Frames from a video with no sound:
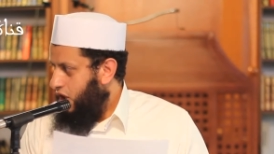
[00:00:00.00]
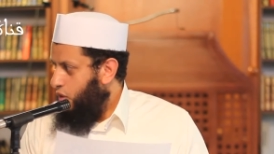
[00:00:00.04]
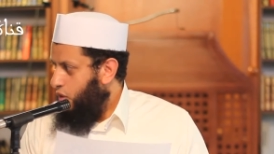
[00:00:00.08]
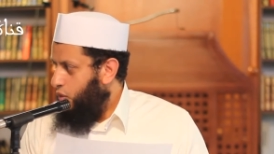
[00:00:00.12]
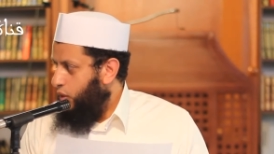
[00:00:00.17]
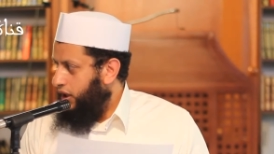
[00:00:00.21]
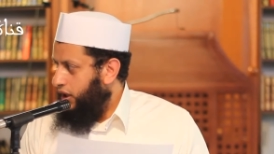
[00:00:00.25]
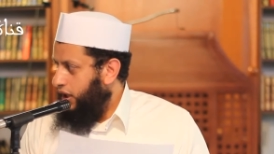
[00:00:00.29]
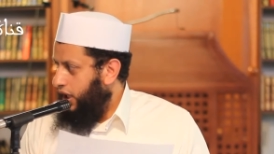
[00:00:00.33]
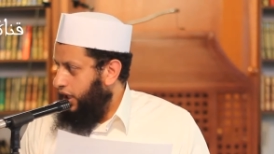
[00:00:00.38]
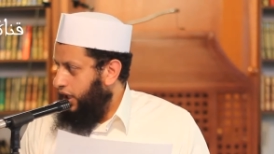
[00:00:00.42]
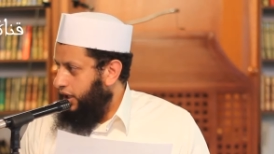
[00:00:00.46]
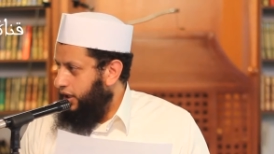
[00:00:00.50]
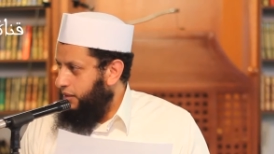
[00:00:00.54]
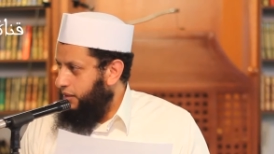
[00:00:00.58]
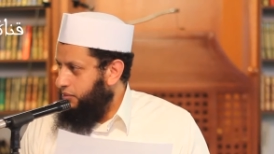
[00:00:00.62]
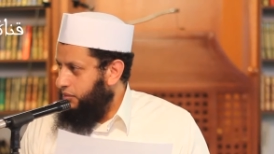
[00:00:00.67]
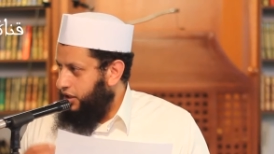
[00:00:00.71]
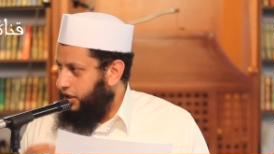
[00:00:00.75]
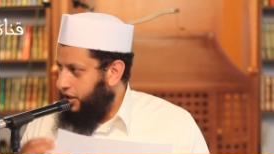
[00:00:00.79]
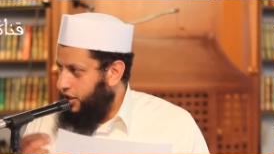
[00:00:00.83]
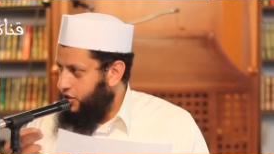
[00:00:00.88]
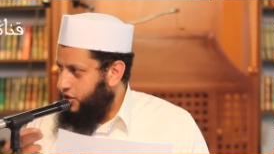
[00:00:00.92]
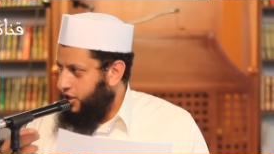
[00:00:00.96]
هو الآن
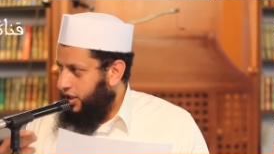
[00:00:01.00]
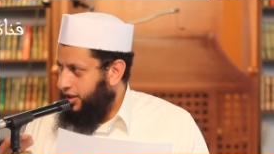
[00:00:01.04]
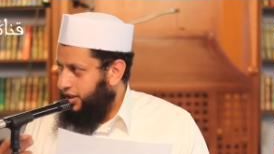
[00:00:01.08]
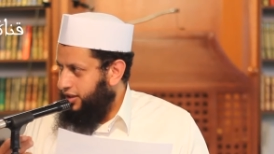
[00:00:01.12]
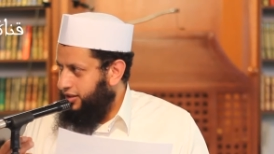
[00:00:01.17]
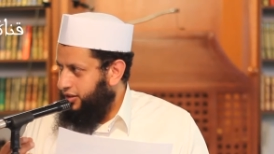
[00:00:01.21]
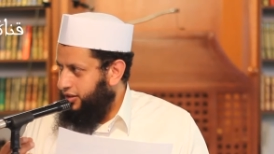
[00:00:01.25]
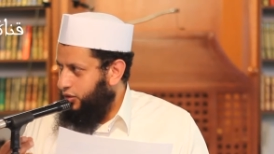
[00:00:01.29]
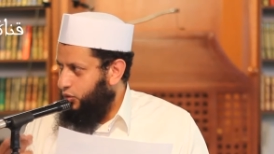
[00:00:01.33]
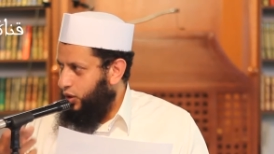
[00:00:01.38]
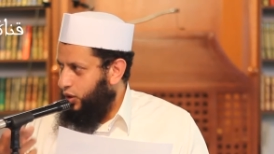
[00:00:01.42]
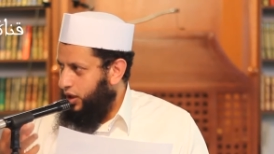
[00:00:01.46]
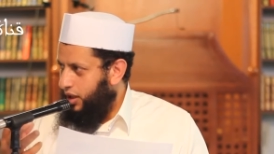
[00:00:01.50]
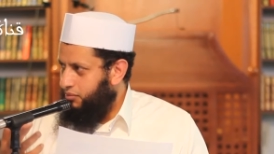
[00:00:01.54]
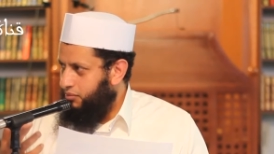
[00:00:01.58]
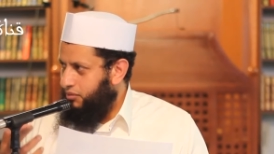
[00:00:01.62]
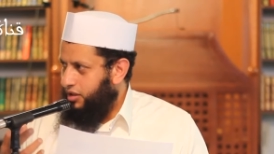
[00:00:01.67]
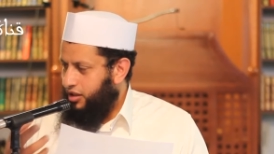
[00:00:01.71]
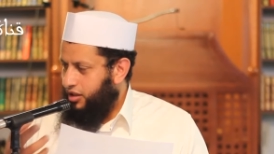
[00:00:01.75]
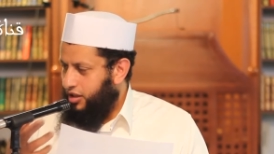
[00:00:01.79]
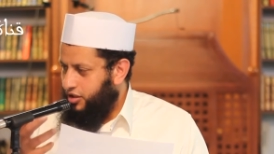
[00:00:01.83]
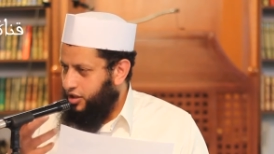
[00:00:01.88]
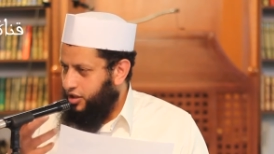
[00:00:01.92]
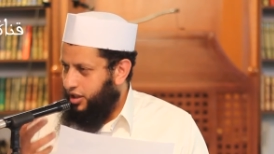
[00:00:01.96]
لما رجع هو
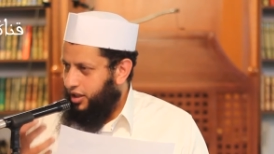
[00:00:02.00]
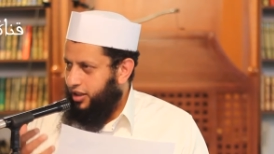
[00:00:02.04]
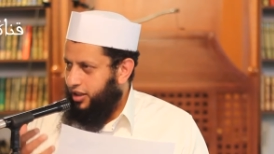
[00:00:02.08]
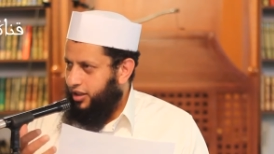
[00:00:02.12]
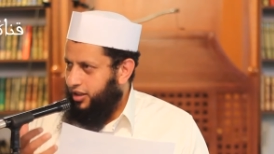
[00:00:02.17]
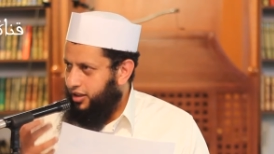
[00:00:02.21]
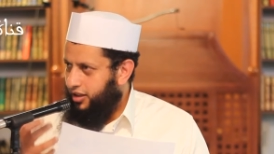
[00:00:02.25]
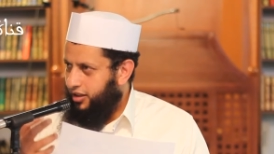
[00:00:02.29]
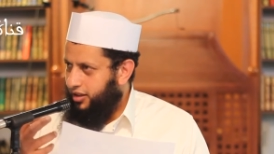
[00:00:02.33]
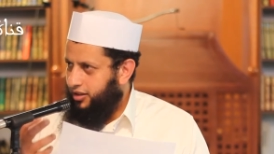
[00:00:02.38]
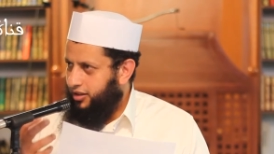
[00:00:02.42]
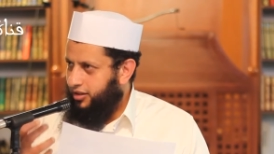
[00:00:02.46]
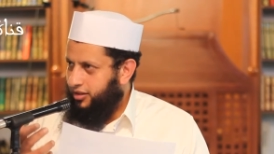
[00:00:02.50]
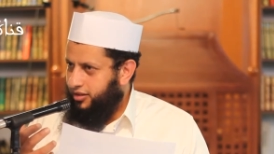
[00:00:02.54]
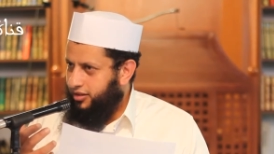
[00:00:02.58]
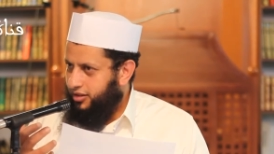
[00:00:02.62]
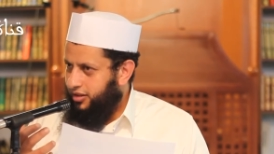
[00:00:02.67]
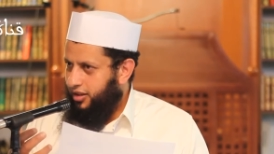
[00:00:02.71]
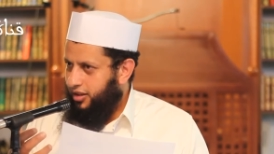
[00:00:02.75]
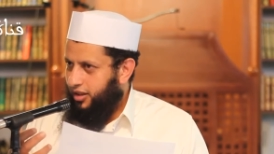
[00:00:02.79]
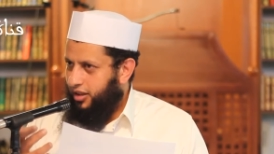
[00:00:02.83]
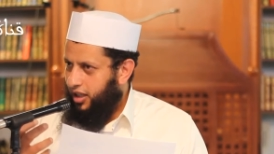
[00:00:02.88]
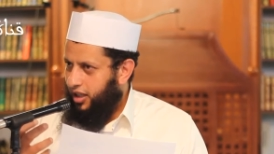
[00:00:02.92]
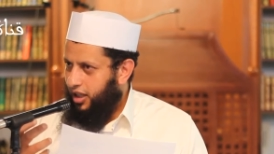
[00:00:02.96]
لما رجع
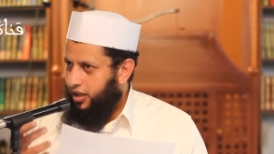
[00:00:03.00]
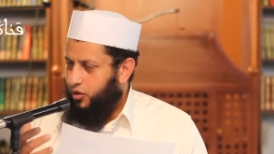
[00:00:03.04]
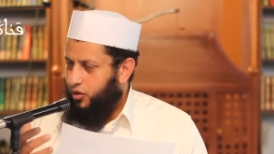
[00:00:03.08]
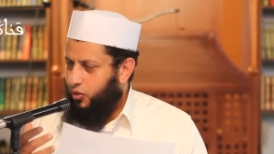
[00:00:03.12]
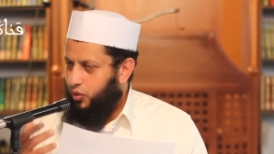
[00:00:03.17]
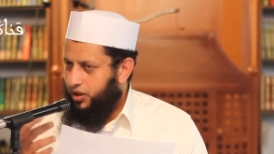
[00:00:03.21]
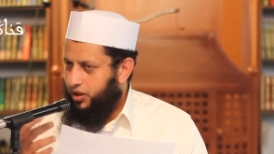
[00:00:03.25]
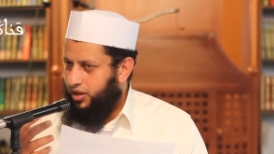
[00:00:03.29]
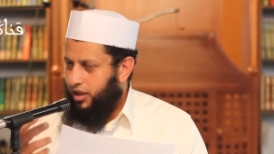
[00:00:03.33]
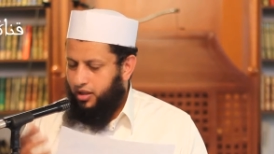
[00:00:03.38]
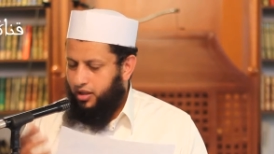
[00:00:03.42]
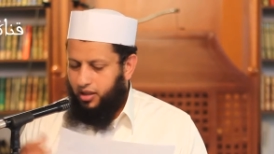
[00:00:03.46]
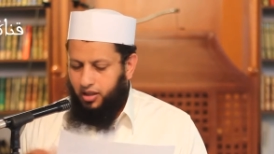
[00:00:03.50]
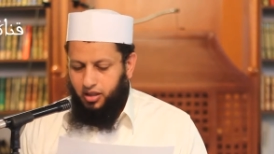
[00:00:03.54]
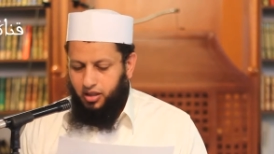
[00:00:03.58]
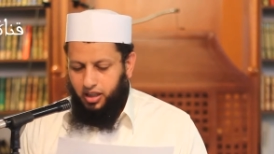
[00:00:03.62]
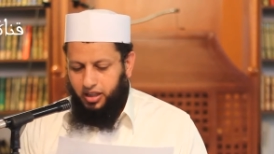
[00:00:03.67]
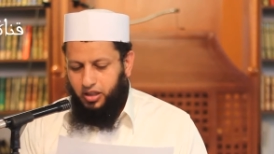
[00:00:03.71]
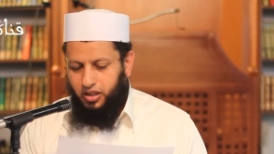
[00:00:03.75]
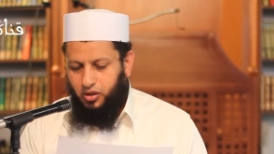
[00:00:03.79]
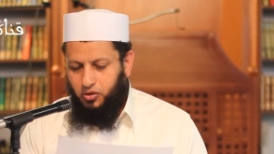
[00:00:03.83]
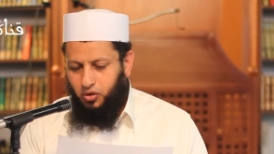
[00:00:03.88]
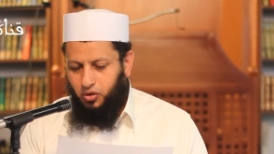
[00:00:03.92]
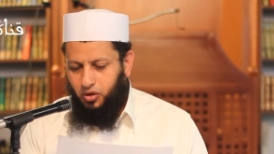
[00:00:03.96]
الآن هو تذ...
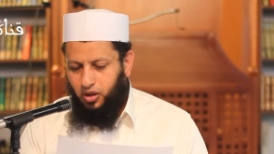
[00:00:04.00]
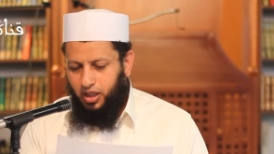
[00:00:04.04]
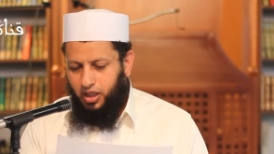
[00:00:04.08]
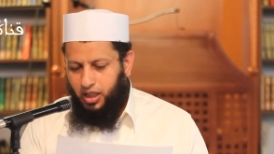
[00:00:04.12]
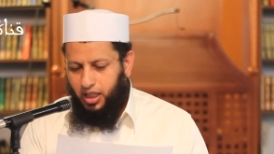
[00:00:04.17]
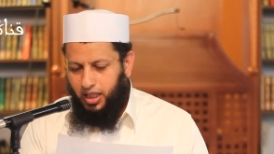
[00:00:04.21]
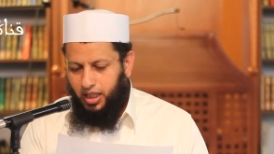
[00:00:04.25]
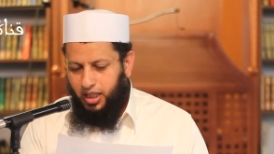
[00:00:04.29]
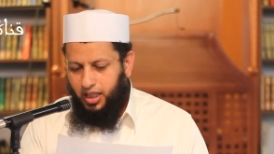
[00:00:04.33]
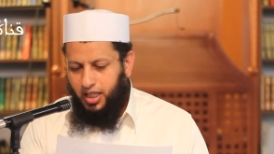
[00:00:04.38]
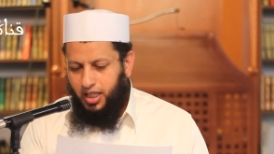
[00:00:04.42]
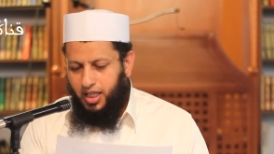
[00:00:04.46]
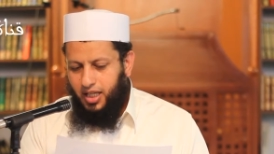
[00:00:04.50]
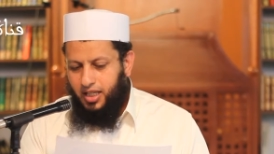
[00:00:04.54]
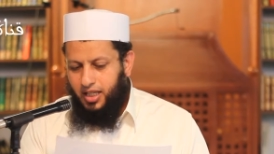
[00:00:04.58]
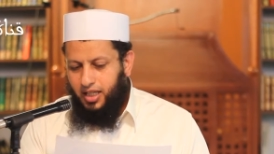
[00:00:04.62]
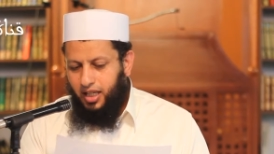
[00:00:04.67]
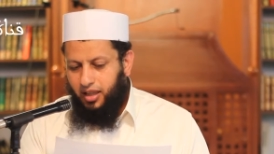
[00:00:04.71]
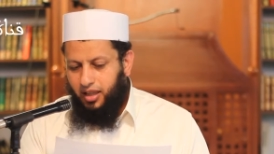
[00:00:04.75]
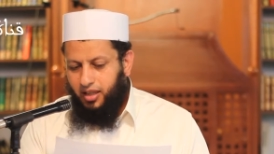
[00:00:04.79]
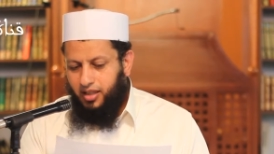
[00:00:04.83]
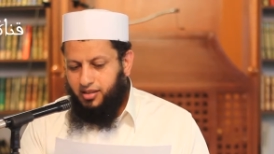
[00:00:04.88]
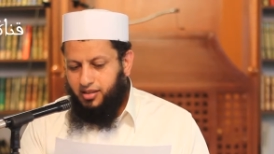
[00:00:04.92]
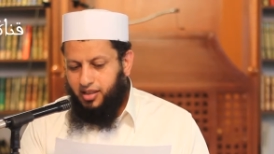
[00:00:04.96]
احنا قلنا
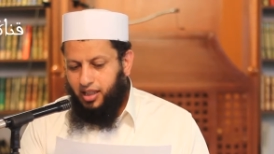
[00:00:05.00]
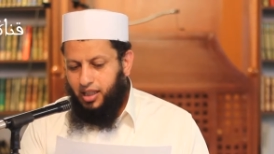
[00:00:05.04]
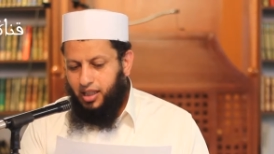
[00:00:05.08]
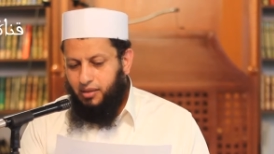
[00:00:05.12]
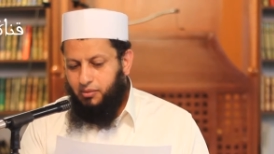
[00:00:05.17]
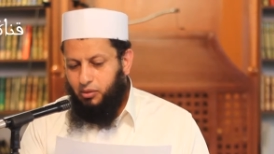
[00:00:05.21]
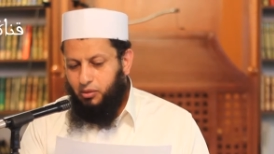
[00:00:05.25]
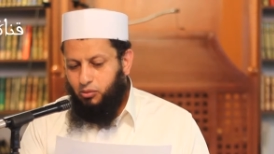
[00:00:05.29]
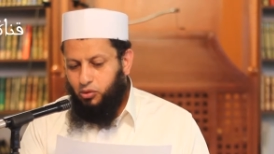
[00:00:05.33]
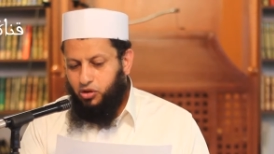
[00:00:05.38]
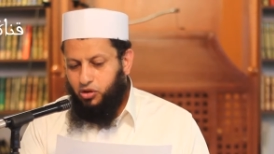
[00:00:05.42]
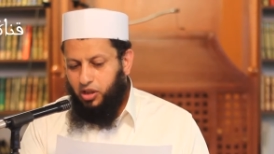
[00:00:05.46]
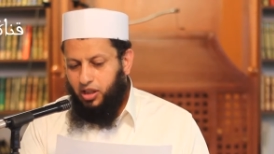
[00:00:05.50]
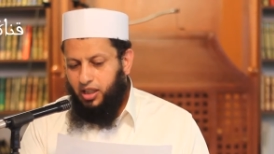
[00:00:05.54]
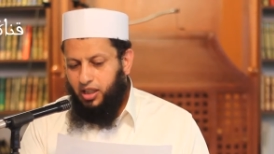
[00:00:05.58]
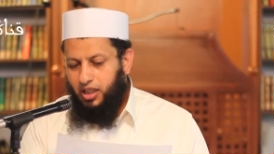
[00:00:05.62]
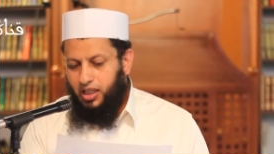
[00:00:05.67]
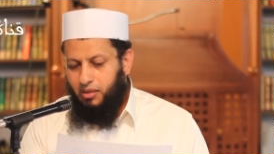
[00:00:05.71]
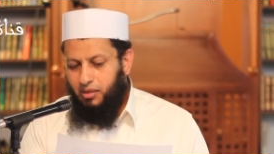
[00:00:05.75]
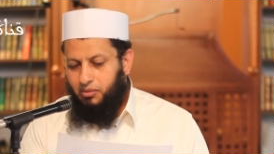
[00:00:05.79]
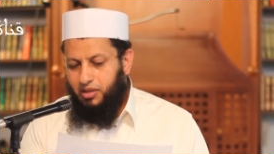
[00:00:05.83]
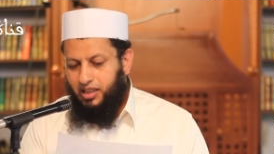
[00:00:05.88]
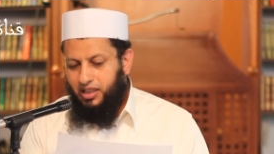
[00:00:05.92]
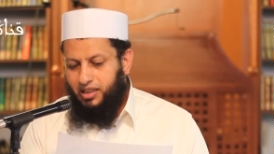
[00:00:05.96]
إذا سلم المصلي
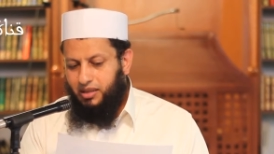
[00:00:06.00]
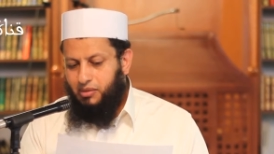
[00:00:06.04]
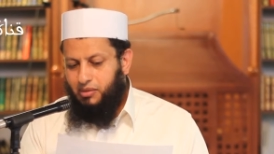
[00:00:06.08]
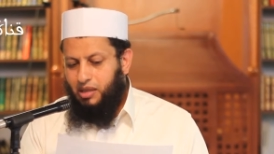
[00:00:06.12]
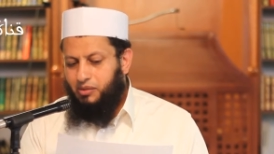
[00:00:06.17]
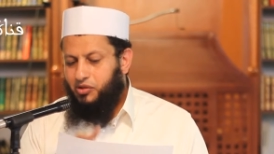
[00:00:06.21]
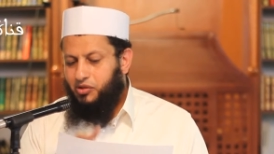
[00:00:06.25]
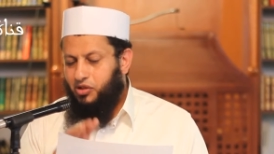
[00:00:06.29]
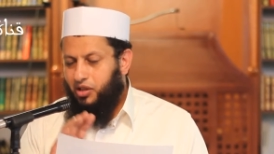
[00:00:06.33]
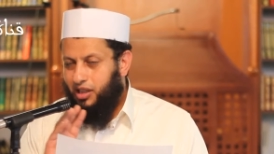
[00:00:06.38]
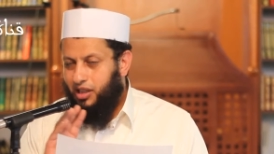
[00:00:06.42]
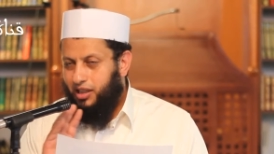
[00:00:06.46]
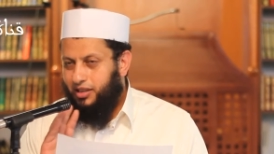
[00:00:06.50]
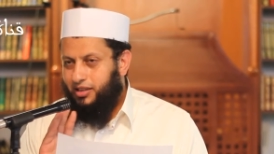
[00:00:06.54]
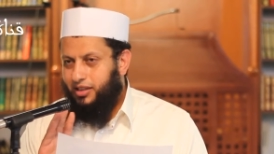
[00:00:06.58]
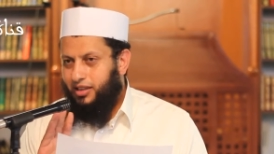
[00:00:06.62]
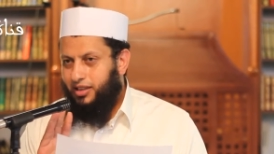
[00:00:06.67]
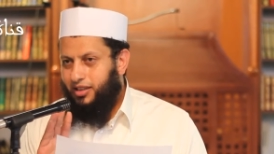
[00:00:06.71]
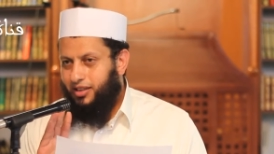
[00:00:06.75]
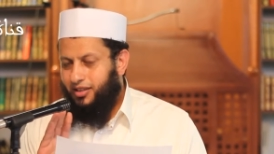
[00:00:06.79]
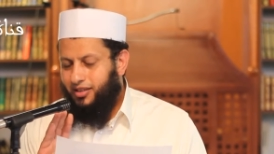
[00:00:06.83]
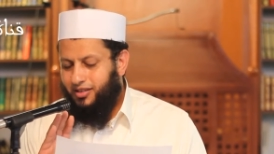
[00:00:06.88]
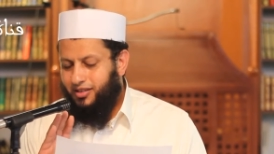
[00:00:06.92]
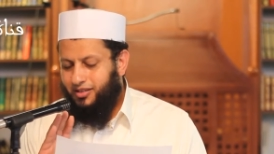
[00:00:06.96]
قبل تمام
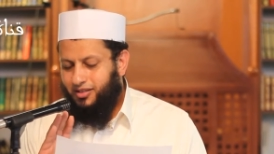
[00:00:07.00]
صلاته